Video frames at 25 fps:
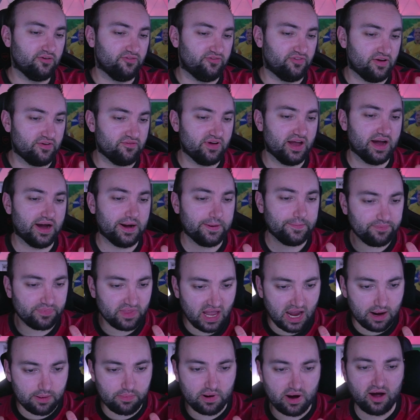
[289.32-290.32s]
Wenn wir
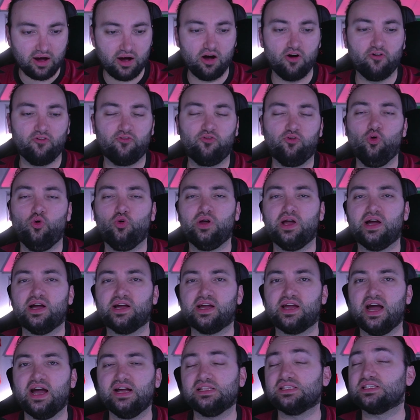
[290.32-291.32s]
aber auf
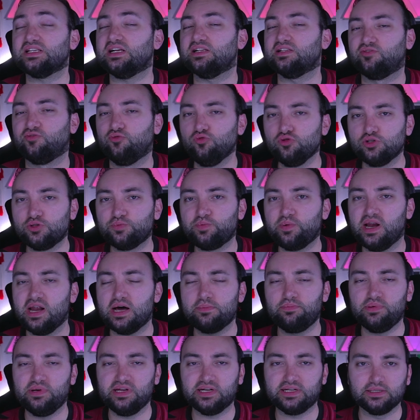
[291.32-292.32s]
Florian Keins als
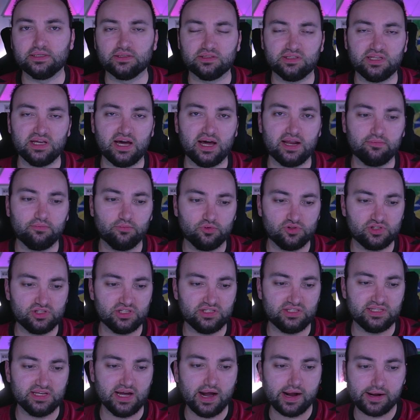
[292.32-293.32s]
Fußballer blicken, dann muss
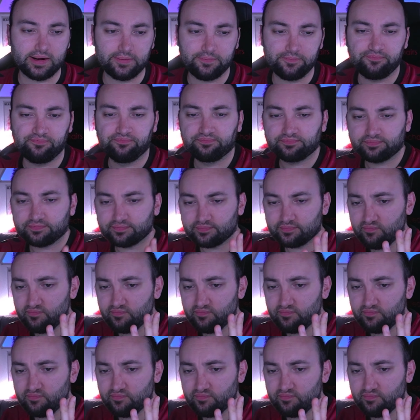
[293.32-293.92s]
ich sagen,